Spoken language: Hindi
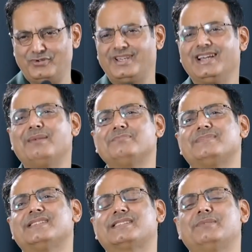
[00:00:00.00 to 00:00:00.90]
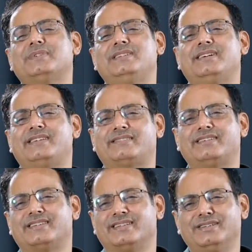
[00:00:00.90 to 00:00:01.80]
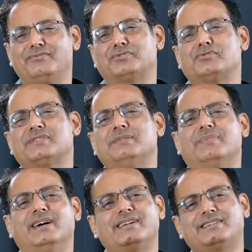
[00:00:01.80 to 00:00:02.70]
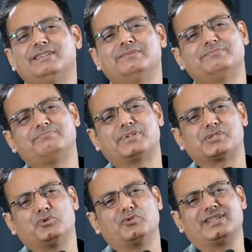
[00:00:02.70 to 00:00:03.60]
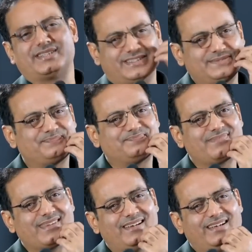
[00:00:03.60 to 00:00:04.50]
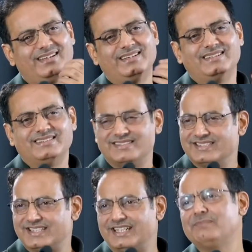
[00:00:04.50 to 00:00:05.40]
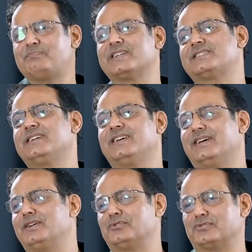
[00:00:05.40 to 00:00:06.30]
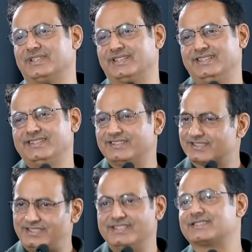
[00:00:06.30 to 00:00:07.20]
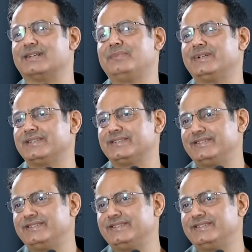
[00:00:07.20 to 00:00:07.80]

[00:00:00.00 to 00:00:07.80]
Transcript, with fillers: क्योंकि आप जिसके प्रति अट्रैक्टेड थे ना वो तो उसका बाहर का परसोना था जहां परिचय गहरा होता है असलियत सामने आ